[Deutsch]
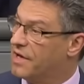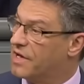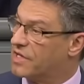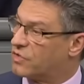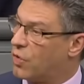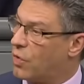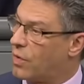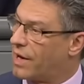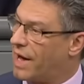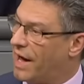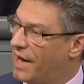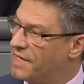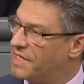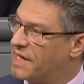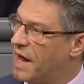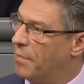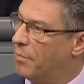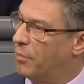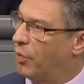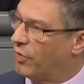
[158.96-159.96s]
So kann
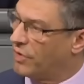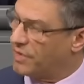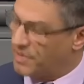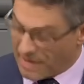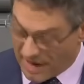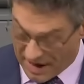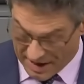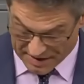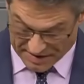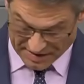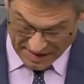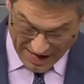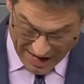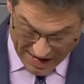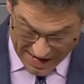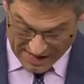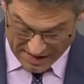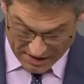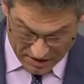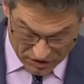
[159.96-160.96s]
der Bund als
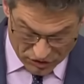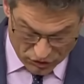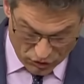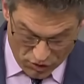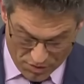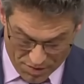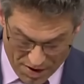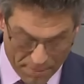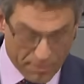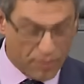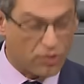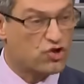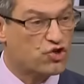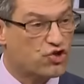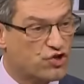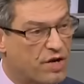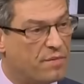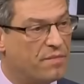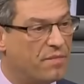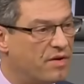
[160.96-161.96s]
Eigentümer
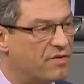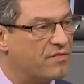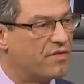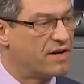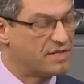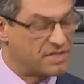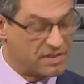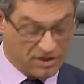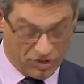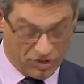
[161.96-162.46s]
bestimmen, was